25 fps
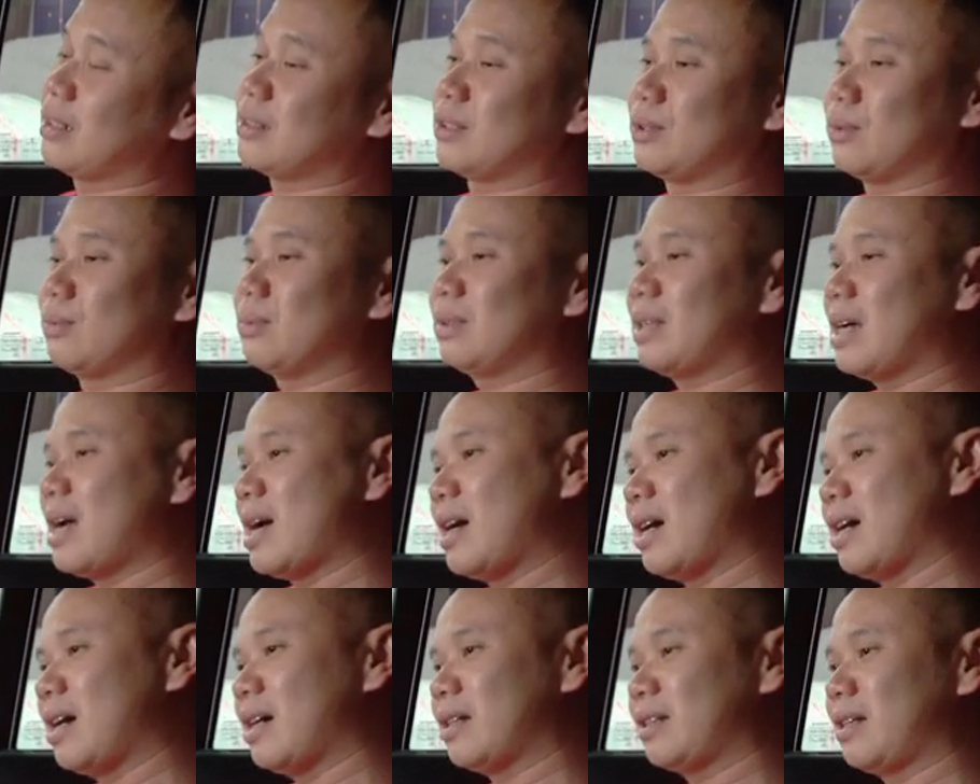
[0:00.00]
chúng
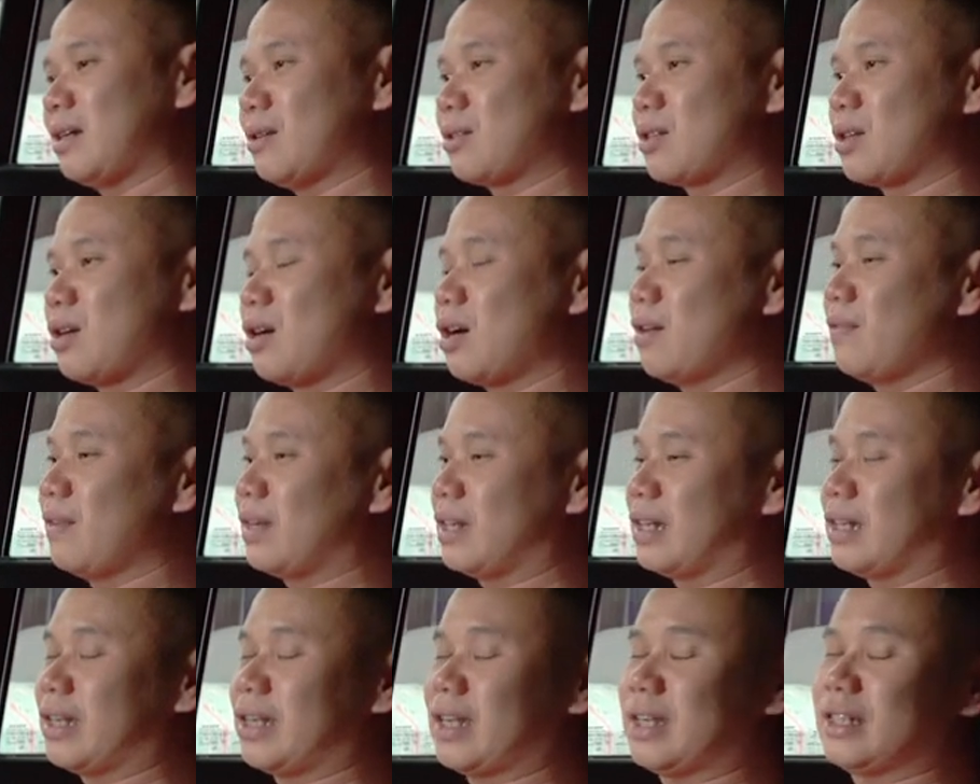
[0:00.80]
ta theo dõi
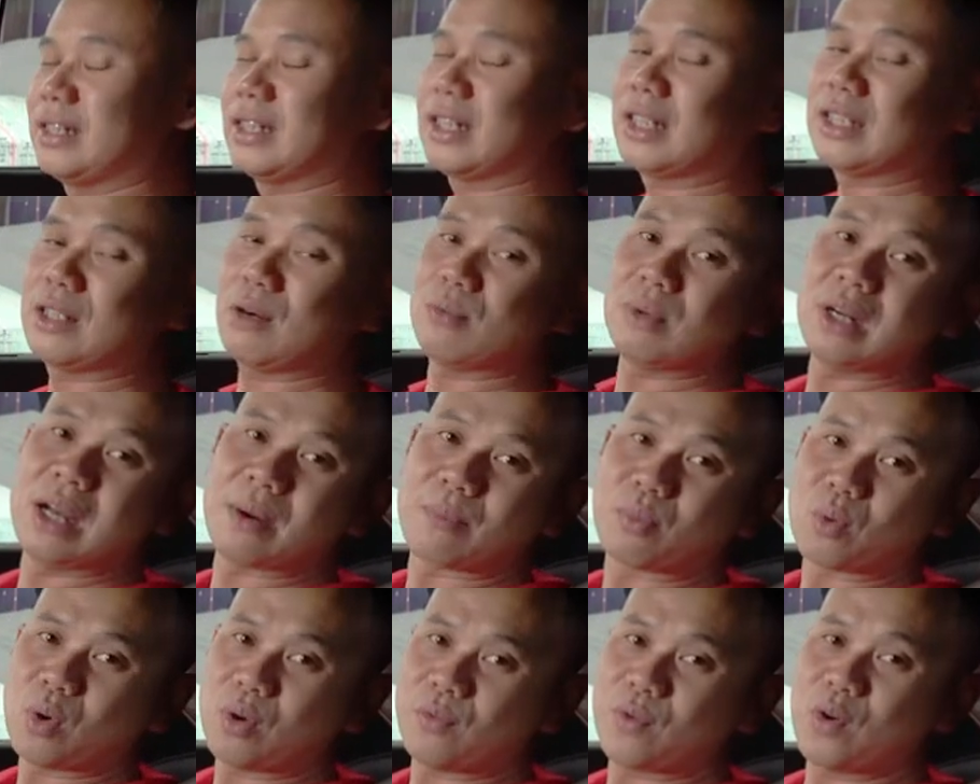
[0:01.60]
về những cái thông
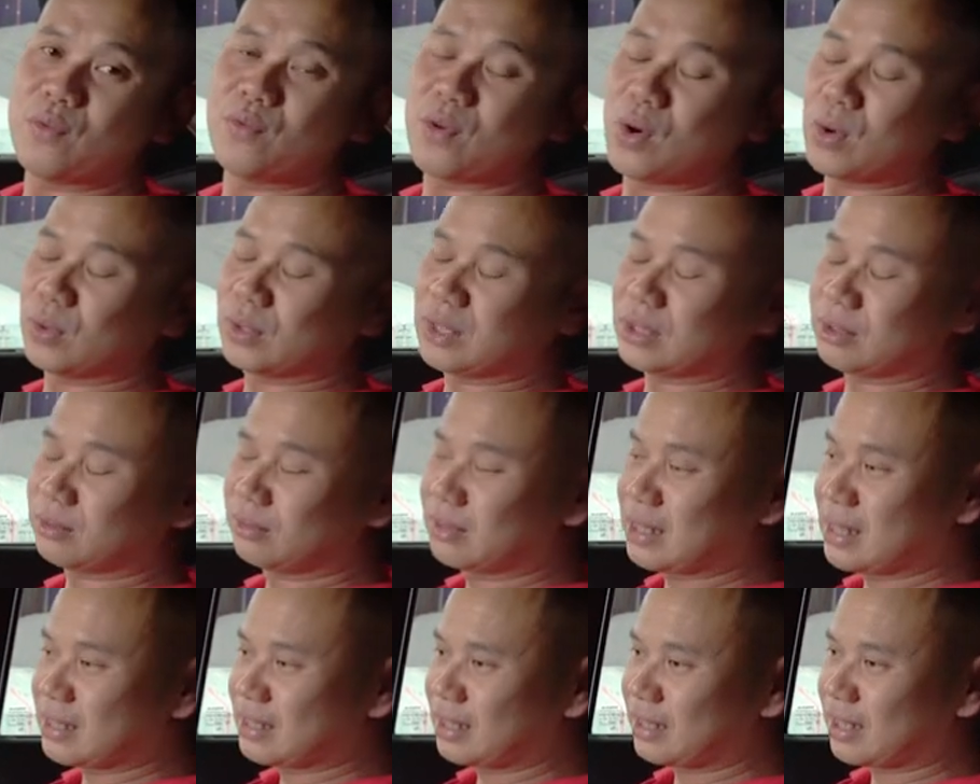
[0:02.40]
điệp của Volvo thì
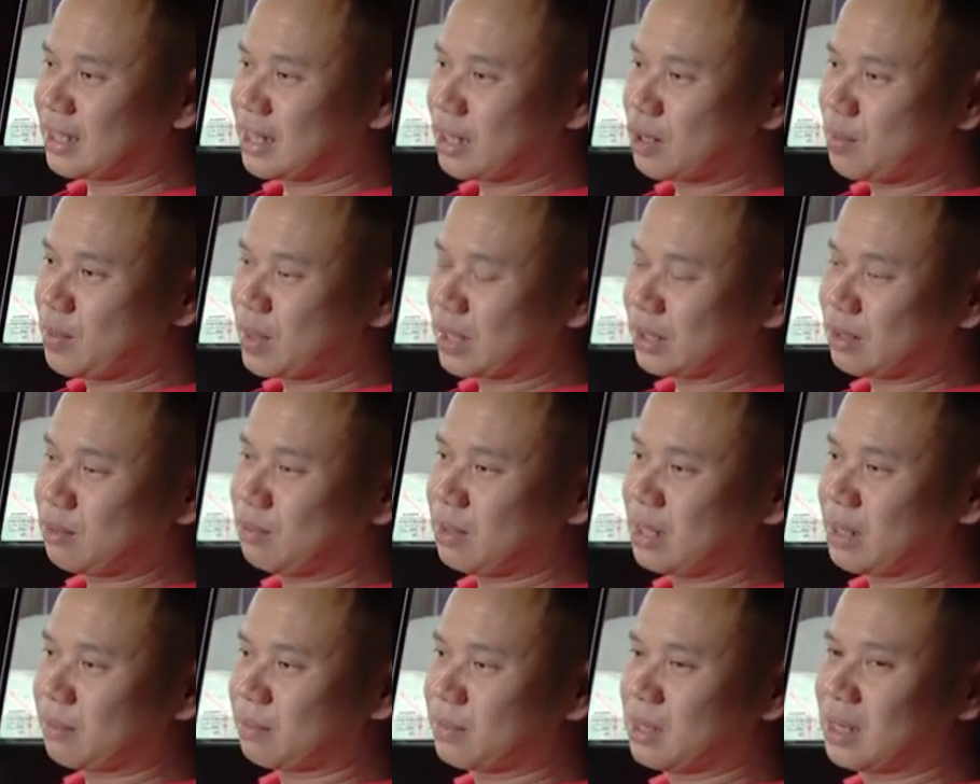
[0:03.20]
chúng ta sẽ thấy có một cái
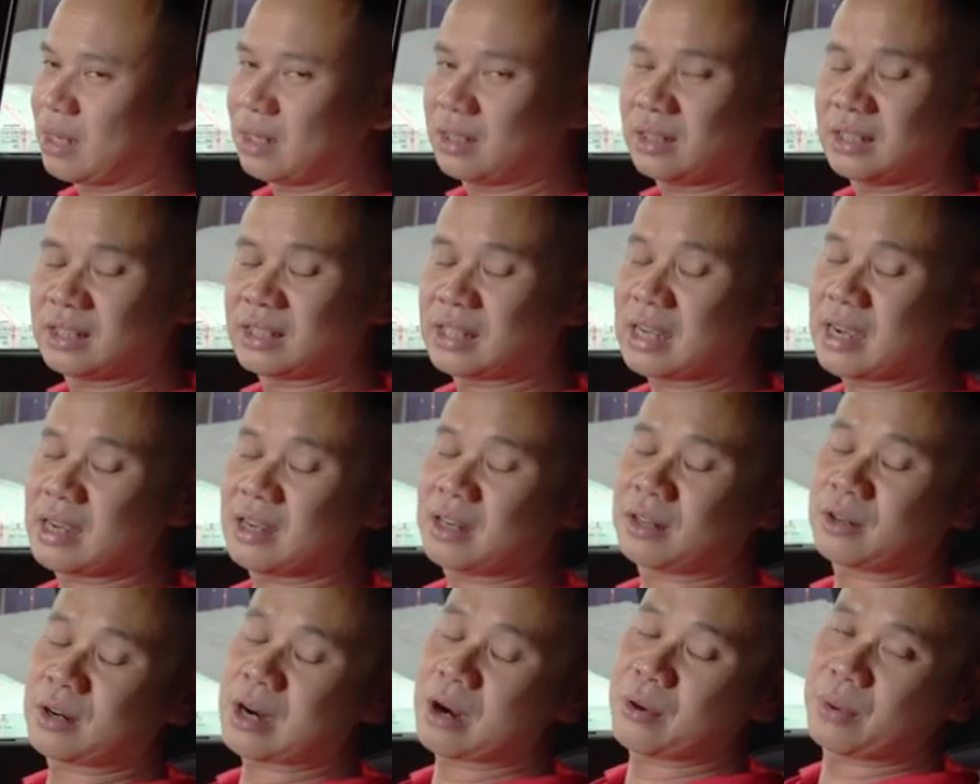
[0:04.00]
thông điệp ờ,
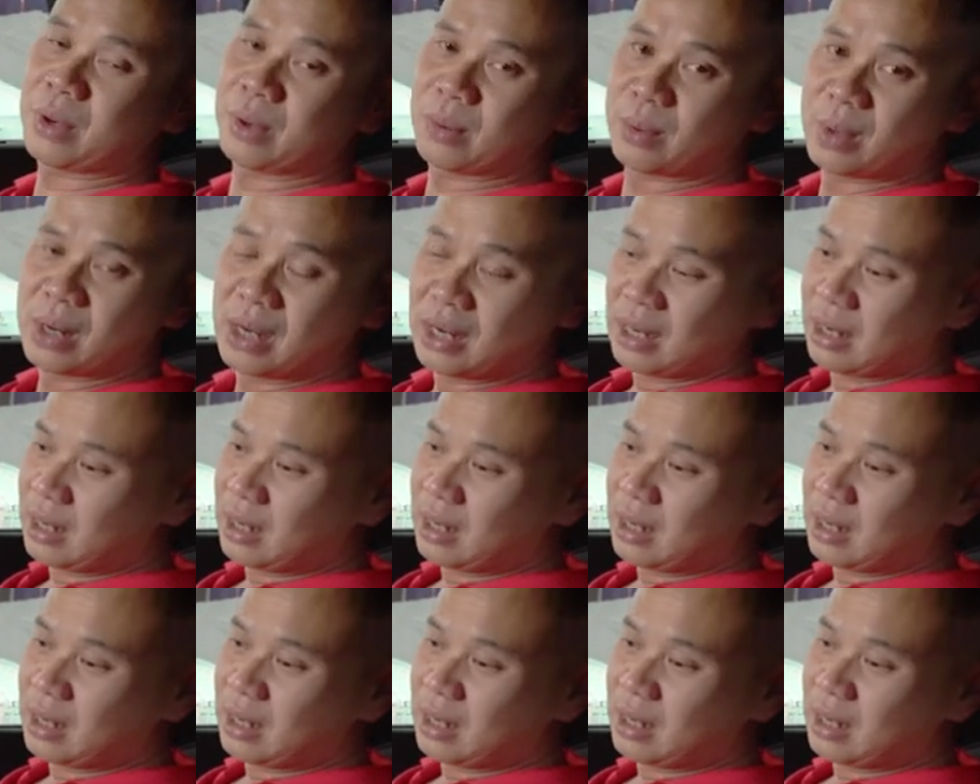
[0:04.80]
Design Around You.